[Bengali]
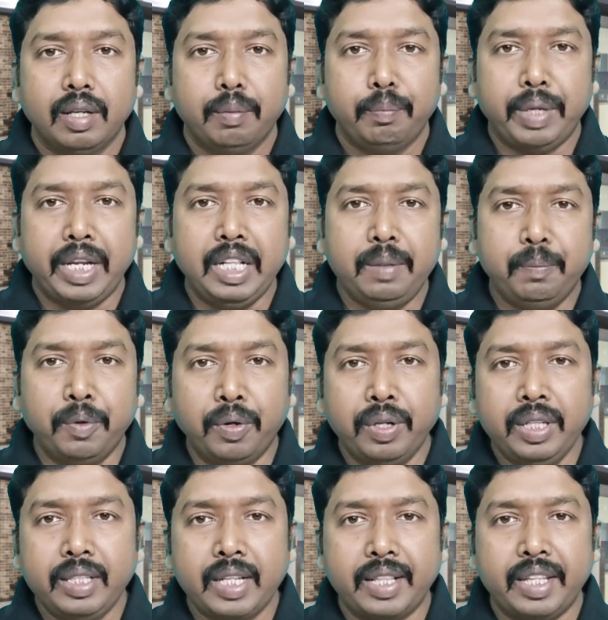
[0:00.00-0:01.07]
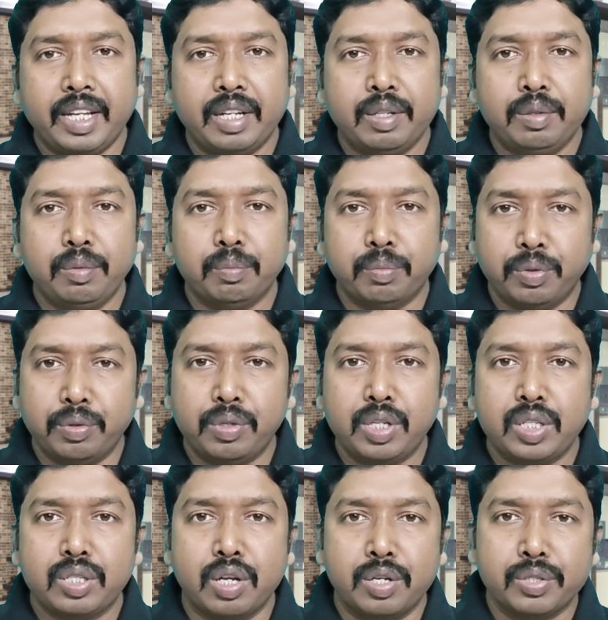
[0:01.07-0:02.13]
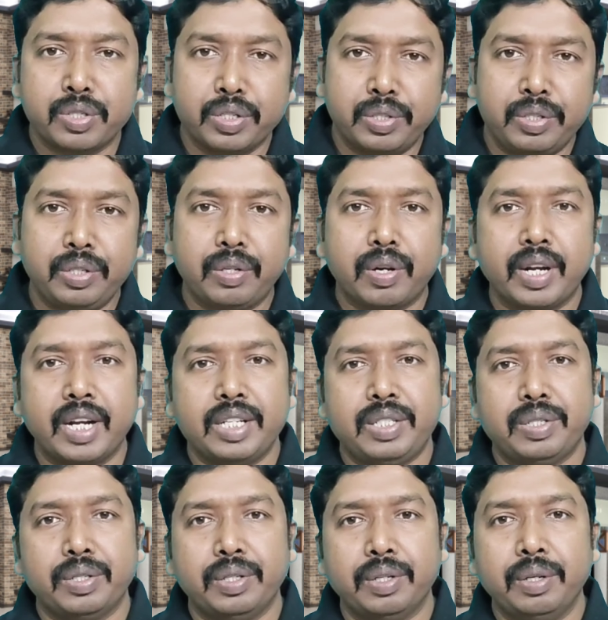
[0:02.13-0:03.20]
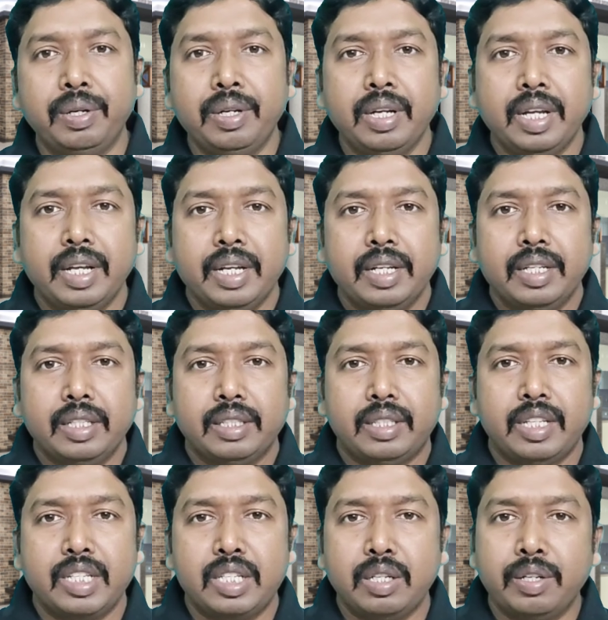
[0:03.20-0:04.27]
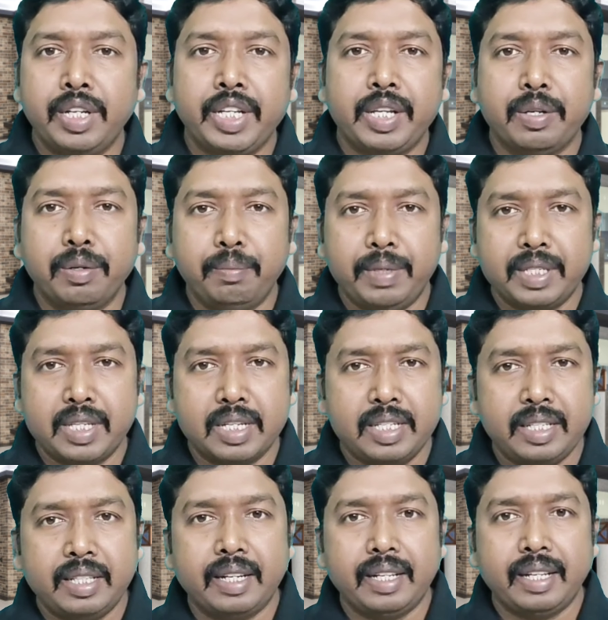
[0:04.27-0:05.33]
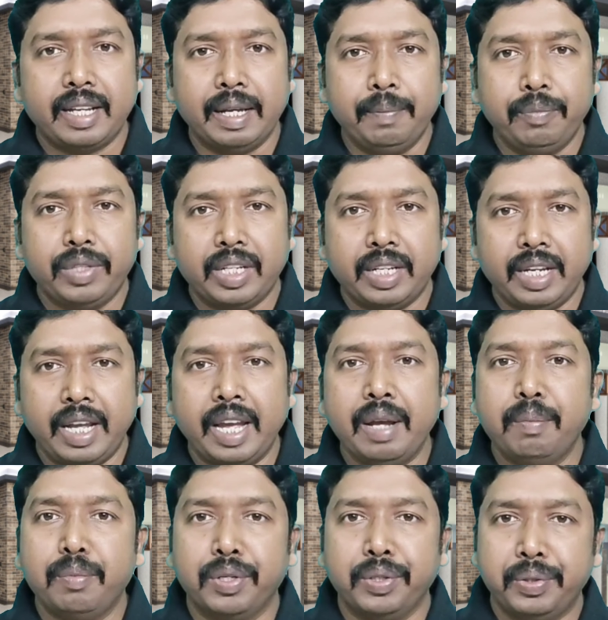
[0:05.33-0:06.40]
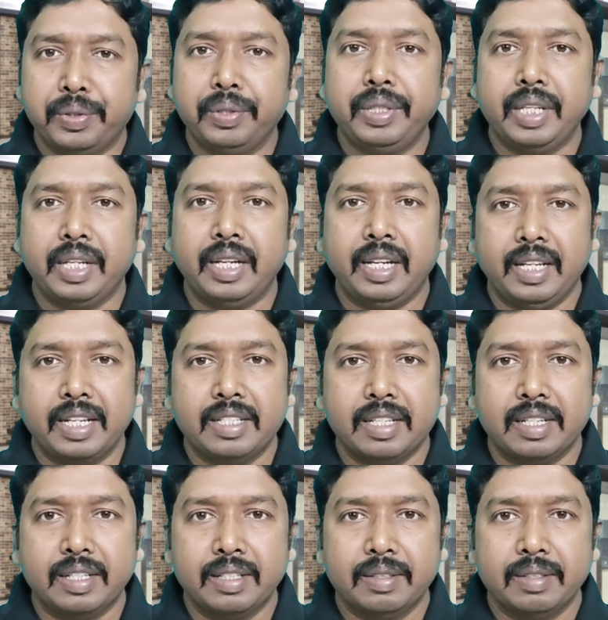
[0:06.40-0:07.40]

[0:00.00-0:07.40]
প্রীতপল তাদের ভুল সংশোধন করার জন্য থিসলনিকীয় বিশ্বাসীদেরকে তিনি এই পত্র তিনি লিখেছেন